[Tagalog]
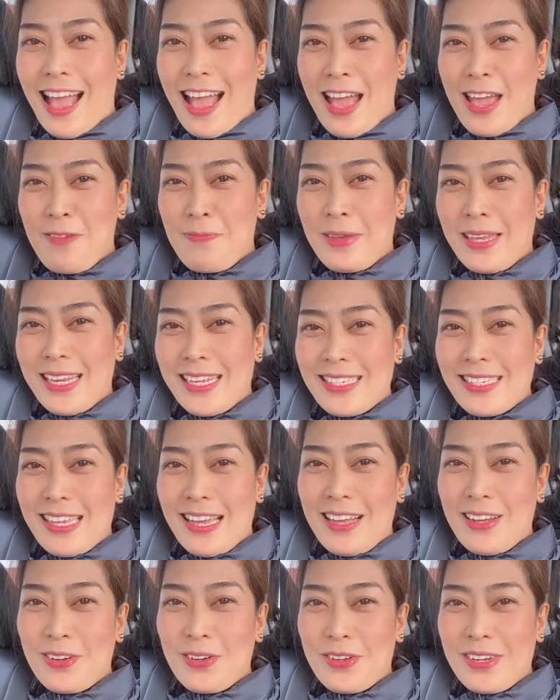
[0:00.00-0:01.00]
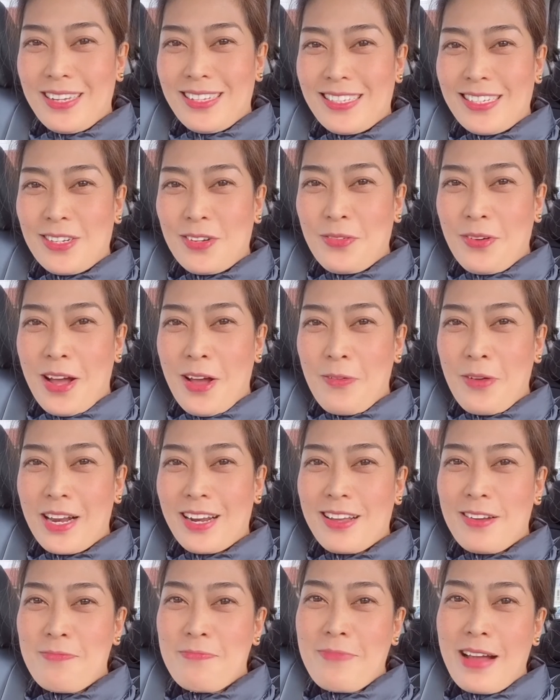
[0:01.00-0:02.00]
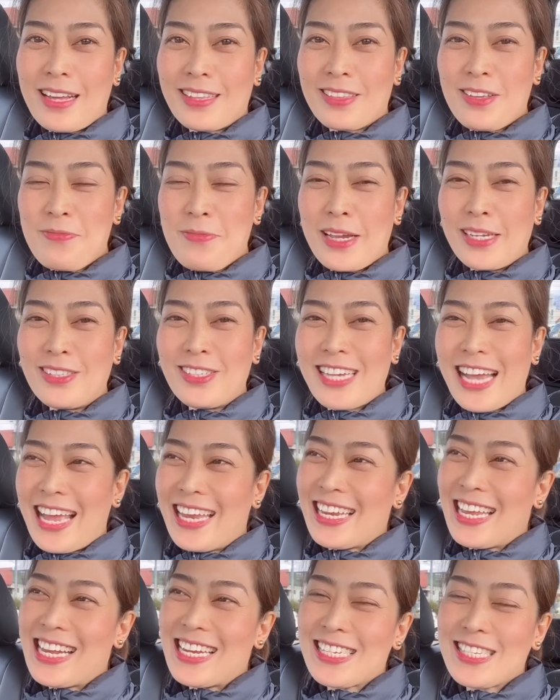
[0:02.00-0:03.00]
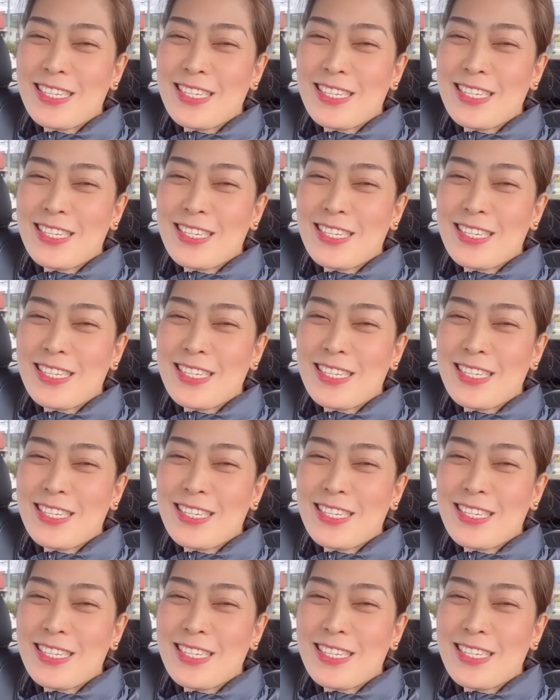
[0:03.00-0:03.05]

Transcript: Hi, minasang konnichiwa. Welcome back to my channel.